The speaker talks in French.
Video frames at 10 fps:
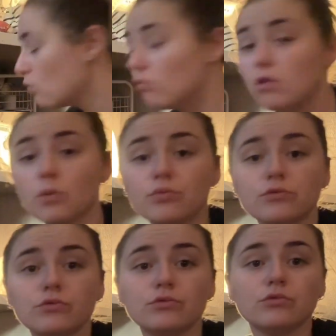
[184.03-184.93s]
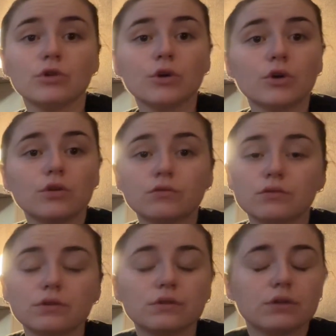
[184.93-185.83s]
un peu du,
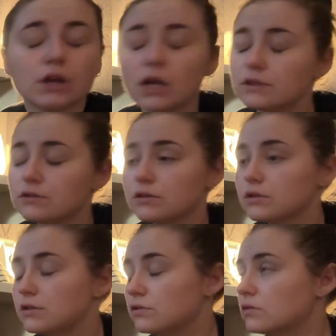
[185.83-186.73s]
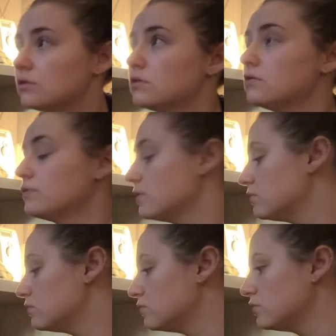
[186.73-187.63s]
des classeurs, des trucs. Euh, enfin,
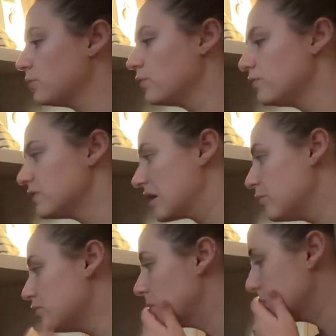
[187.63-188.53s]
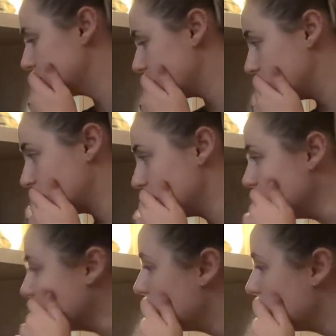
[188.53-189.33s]
on en profitera pour ranger aussi.